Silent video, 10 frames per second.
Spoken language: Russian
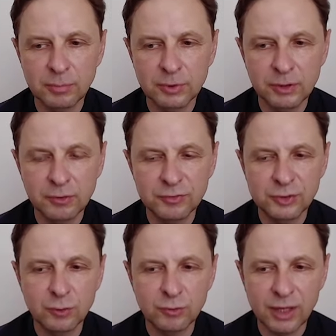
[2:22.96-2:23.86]
был
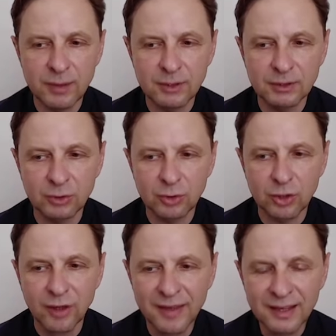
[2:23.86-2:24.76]
все время
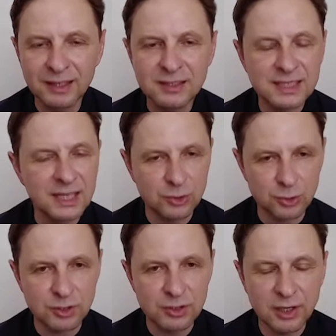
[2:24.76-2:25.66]
такой консенсус, если